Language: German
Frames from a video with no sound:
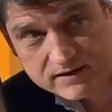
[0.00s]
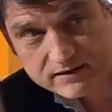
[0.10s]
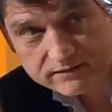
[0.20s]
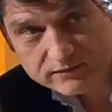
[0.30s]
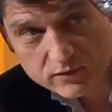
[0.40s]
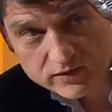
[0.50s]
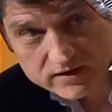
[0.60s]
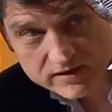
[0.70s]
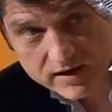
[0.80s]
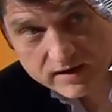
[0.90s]
der vor
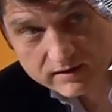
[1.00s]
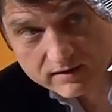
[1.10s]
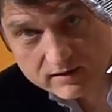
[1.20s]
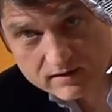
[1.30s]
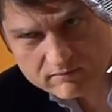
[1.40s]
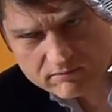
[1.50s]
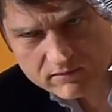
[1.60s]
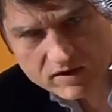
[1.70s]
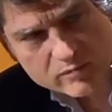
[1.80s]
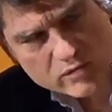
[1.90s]
100 Jahren
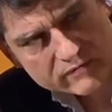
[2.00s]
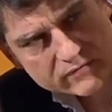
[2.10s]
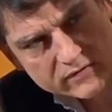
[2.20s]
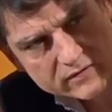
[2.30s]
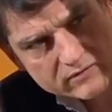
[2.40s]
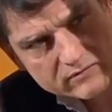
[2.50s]
ja. geboren wurde.